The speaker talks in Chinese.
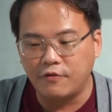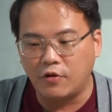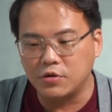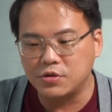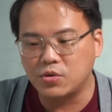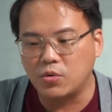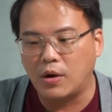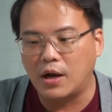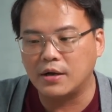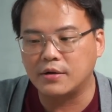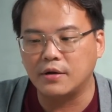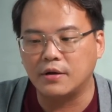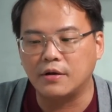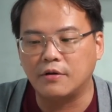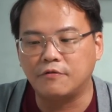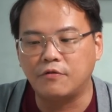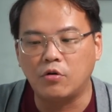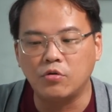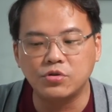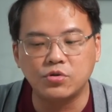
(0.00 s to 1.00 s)
Volkswagen
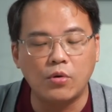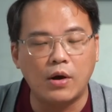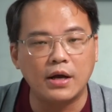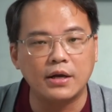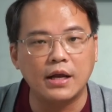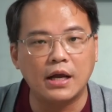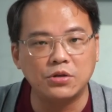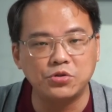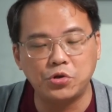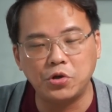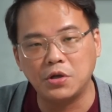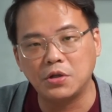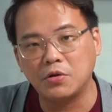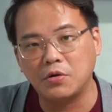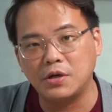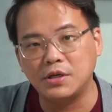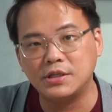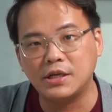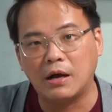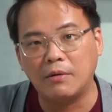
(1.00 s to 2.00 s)
哦，Volkswagen 跟去年
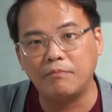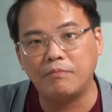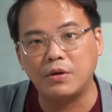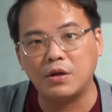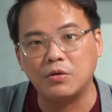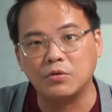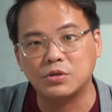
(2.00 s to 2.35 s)
同期相比，